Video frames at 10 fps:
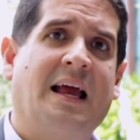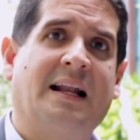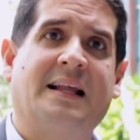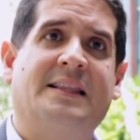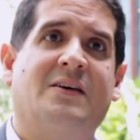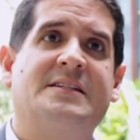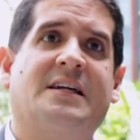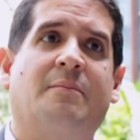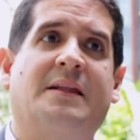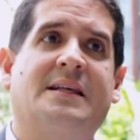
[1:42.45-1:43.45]
El cliente
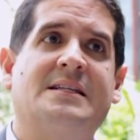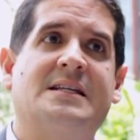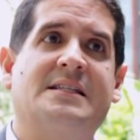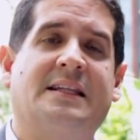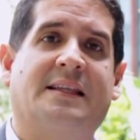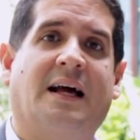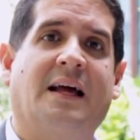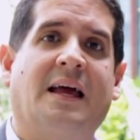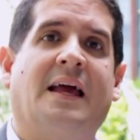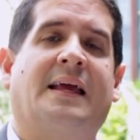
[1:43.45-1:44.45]
básicamente necesita
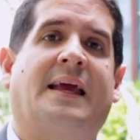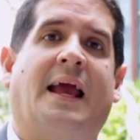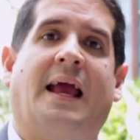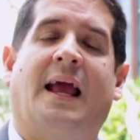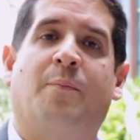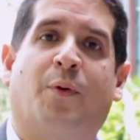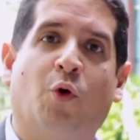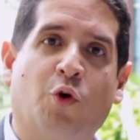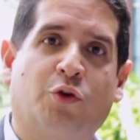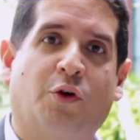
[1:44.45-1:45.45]
que el
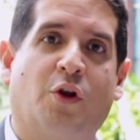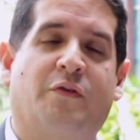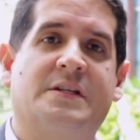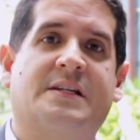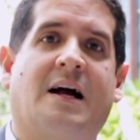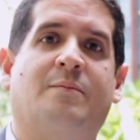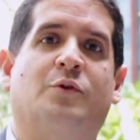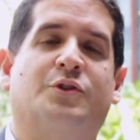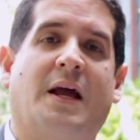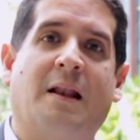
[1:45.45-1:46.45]
producto que le
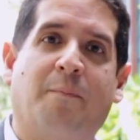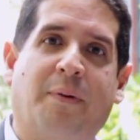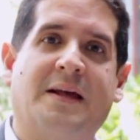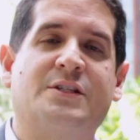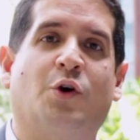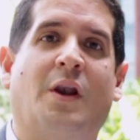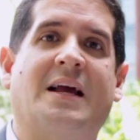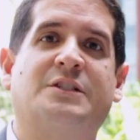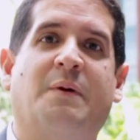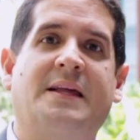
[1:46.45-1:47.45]
ofrezcamos, el precio,
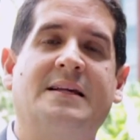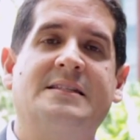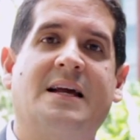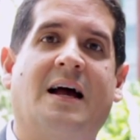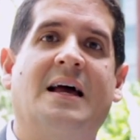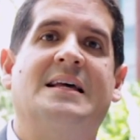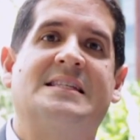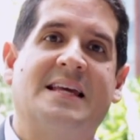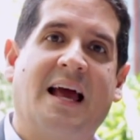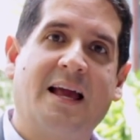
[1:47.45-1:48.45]
la experiencia,
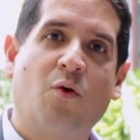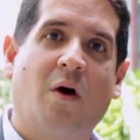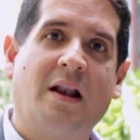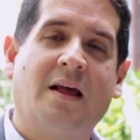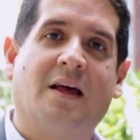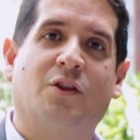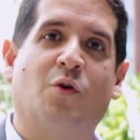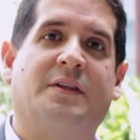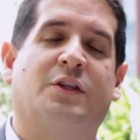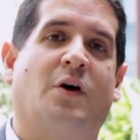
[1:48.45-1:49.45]
sea igual
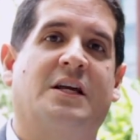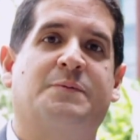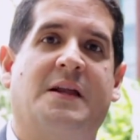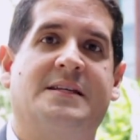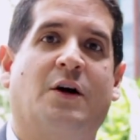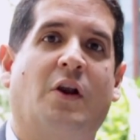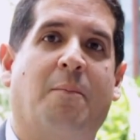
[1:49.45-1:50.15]
durante toda la experiencia con